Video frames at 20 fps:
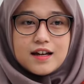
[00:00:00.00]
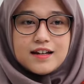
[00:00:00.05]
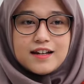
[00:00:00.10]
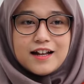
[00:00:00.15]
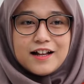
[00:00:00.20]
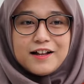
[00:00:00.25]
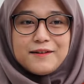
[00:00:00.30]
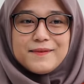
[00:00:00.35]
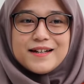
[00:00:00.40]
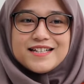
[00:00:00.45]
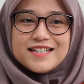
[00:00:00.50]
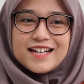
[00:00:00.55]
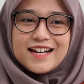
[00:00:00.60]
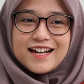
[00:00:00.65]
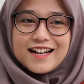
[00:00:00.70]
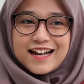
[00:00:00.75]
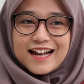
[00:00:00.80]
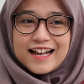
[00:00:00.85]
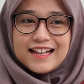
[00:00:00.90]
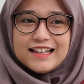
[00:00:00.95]
Dalam
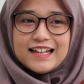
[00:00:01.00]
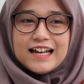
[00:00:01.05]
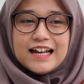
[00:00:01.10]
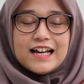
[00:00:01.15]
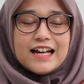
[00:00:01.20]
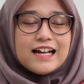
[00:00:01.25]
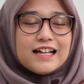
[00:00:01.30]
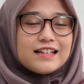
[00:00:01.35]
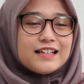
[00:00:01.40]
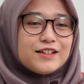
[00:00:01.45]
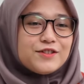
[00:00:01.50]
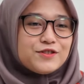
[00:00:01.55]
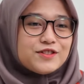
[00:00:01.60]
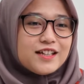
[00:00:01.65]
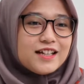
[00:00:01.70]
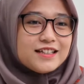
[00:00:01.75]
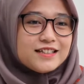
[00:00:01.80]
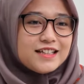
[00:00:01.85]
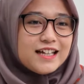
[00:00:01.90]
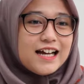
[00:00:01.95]
masyarakat, tentu
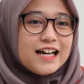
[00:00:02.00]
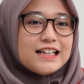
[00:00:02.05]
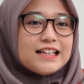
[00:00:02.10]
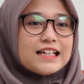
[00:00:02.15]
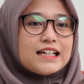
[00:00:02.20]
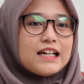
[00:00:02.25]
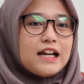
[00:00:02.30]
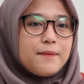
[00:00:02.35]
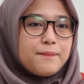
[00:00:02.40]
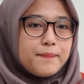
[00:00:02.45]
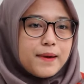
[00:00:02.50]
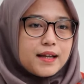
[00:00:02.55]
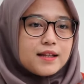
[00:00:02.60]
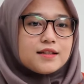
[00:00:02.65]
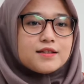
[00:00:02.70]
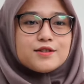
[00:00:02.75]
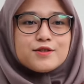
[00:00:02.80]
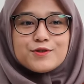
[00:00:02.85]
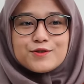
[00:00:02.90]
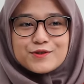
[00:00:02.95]
saja terdapat
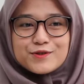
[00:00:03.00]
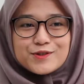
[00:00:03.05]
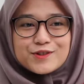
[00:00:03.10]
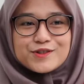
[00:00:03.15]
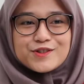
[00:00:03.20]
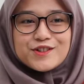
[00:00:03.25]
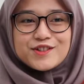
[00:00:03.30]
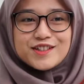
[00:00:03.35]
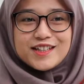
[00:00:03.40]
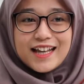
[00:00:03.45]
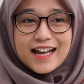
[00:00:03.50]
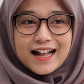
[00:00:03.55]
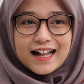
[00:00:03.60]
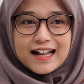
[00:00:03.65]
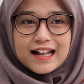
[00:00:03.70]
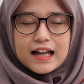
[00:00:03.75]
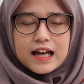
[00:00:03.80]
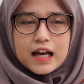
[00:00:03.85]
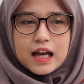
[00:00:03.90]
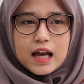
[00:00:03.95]
struktur
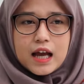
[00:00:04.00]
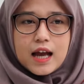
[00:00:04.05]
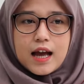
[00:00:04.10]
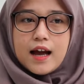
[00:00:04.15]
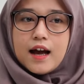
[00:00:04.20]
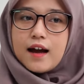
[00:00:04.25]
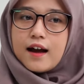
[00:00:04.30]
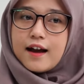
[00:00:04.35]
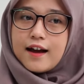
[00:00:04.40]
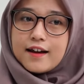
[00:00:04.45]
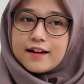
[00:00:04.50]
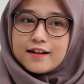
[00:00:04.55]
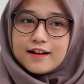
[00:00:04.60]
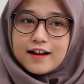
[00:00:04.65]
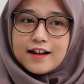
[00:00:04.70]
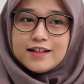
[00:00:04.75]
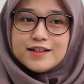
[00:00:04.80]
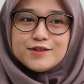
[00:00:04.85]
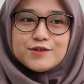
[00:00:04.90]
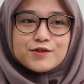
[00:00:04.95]
sosial,
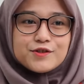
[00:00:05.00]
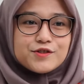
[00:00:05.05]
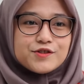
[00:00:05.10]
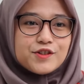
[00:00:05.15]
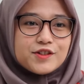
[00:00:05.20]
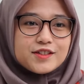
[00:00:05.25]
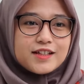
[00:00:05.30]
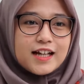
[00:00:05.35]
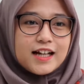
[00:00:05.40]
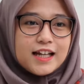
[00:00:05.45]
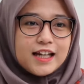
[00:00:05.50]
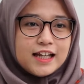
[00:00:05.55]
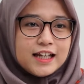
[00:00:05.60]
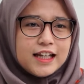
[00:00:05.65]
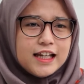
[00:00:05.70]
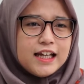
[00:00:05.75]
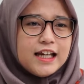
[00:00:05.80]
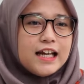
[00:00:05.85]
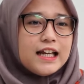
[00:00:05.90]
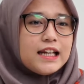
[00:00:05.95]
karena struktur sosial
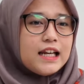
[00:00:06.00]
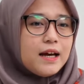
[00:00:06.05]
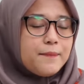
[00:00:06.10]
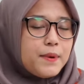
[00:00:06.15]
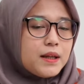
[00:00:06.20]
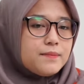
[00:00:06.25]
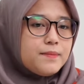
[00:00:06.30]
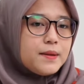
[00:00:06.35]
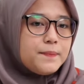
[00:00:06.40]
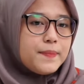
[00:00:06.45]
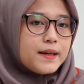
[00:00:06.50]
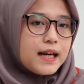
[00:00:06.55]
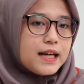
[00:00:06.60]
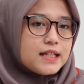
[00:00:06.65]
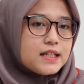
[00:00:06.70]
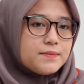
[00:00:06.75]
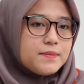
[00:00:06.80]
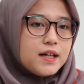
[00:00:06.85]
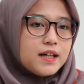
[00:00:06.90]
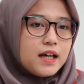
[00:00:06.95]
ini dapat berperan
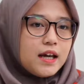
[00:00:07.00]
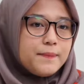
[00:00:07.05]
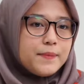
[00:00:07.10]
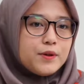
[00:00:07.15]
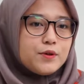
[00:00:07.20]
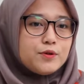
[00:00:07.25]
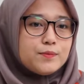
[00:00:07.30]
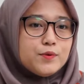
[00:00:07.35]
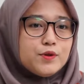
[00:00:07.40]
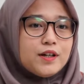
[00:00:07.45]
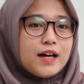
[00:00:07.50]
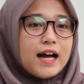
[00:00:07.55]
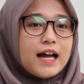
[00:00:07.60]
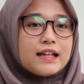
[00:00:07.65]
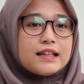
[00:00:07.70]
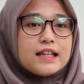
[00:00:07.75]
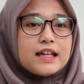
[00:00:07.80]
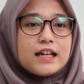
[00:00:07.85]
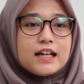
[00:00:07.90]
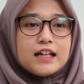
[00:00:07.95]
sebagai penghubung
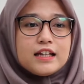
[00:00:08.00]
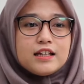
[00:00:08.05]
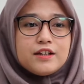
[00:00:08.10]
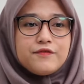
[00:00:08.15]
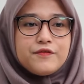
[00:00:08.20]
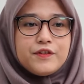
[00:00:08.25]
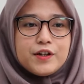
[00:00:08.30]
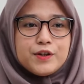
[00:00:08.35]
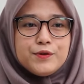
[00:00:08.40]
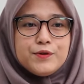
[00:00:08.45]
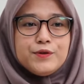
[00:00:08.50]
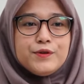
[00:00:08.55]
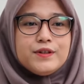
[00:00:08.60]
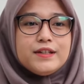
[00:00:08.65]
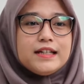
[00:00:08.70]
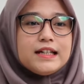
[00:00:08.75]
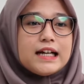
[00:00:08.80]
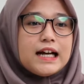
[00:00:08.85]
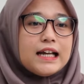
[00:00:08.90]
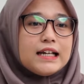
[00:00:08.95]
antara individu
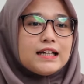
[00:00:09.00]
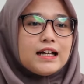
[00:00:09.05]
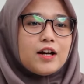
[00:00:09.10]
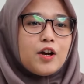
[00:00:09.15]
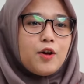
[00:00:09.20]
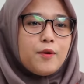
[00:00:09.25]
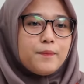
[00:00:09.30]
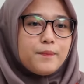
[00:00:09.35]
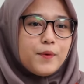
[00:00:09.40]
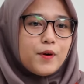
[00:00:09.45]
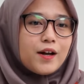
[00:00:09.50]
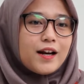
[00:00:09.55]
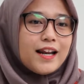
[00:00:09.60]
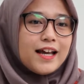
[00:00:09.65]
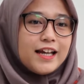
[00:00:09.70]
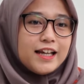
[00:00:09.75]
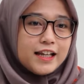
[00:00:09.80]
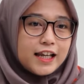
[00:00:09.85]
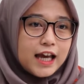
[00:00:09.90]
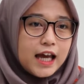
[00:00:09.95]
dengan kelompok
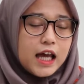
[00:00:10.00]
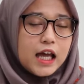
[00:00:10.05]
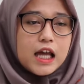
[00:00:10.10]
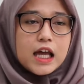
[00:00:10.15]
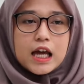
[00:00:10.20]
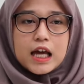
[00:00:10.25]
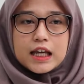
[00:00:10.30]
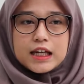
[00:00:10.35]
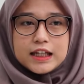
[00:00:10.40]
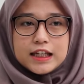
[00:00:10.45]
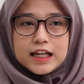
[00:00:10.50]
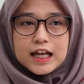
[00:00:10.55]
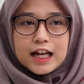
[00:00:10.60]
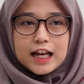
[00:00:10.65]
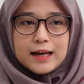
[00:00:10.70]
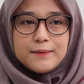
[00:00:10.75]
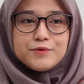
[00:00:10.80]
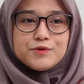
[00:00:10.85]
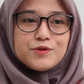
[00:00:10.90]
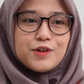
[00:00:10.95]
lainnya di
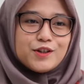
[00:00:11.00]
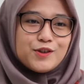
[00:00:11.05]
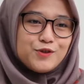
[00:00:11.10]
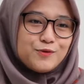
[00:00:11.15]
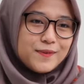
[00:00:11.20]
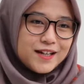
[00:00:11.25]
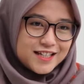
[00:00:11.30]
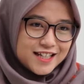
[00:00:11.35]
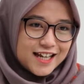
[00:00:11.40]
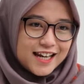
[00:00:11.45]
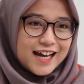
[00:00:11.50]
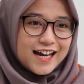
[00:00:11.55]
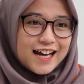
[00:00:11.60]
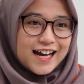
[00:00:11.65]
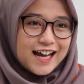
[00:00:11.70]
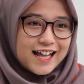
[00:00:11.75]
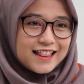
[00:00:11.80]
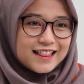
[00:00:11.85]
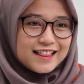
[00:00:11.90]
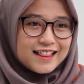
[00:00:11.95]
dalam suatu
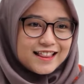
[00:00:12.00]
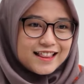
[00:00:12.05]
masyarakat.